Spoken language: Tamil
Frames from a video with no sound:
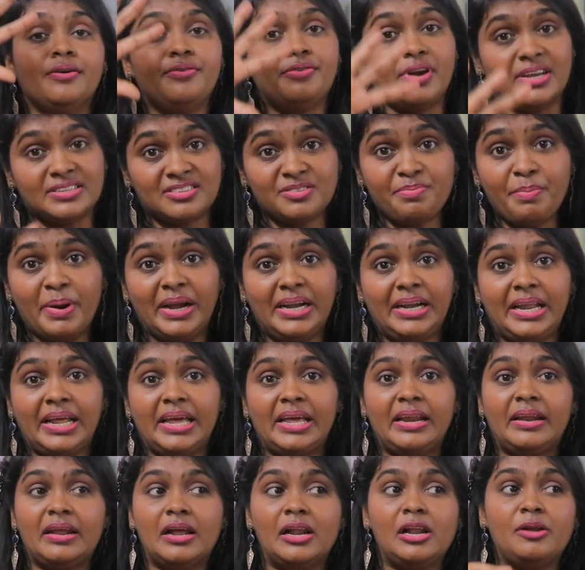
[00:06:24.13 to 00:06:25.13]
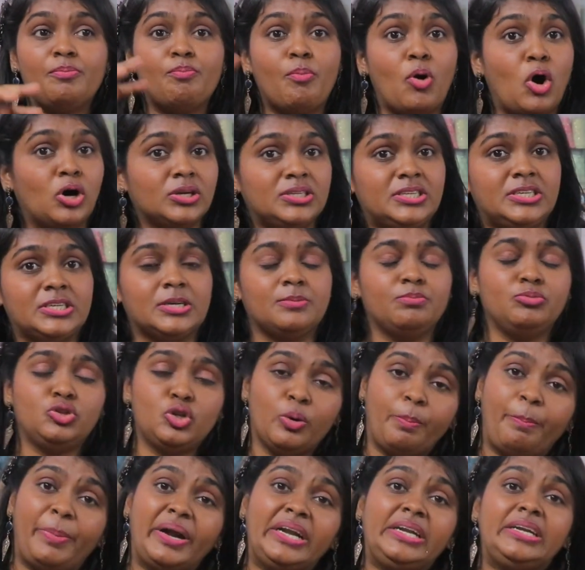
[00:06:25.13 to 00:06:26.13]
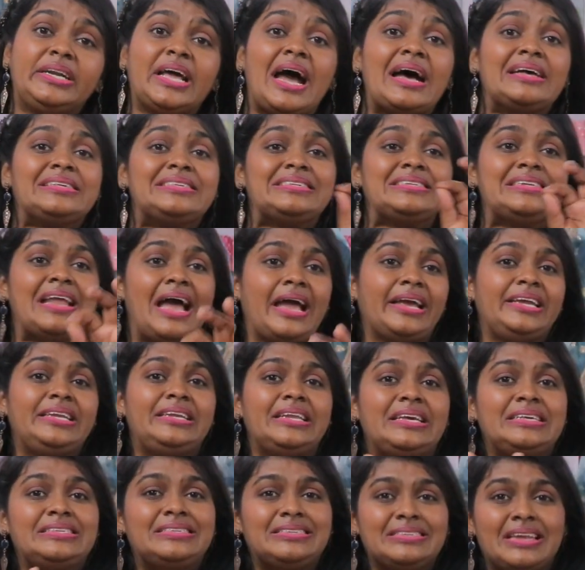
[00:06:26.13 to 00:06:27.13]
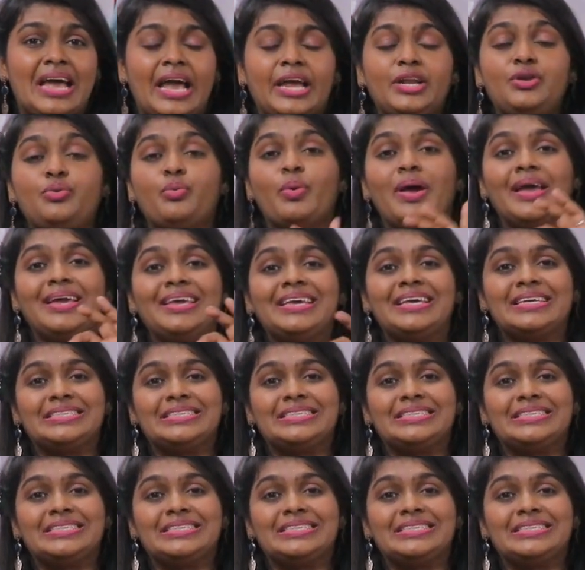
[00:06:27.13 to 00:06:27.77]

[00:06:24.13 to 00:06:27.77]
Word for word: ட்ரெஸ் மெட்டீரியல் பாட்டம் துப்பட்டாஸ் நைட்டீஸ் நைட் வேர்